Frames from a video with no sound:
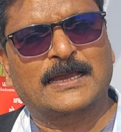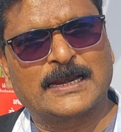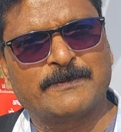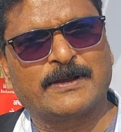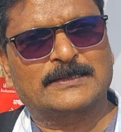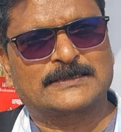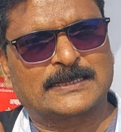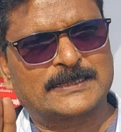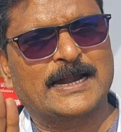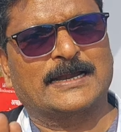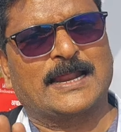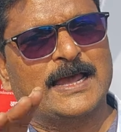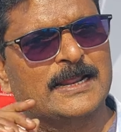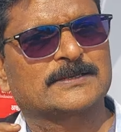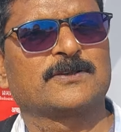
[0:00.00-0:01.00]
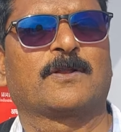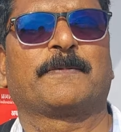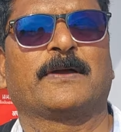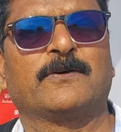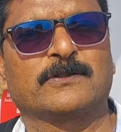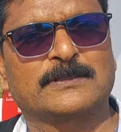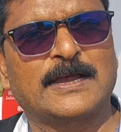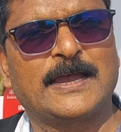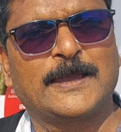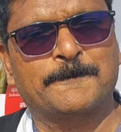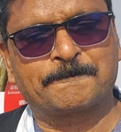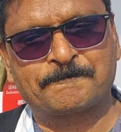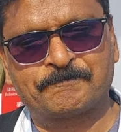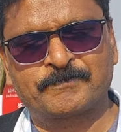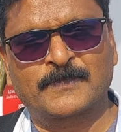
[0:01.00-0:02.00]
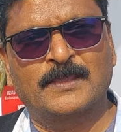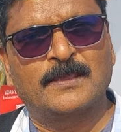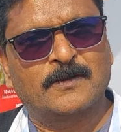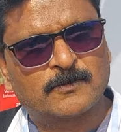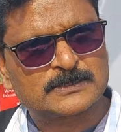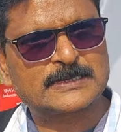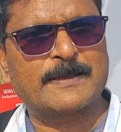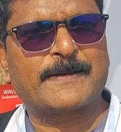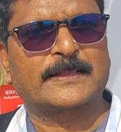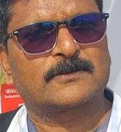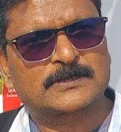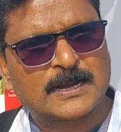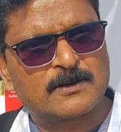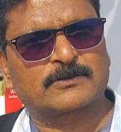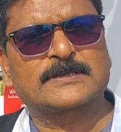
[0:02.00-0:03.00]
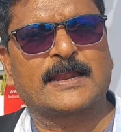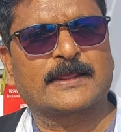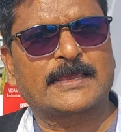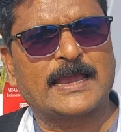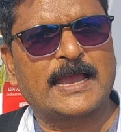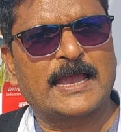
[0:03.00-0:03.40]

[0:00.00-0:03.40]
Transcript: करीब सत्रह अठारह सौ रुपए होता है सही बात है उसके बाद दूसरा नुकसान क्या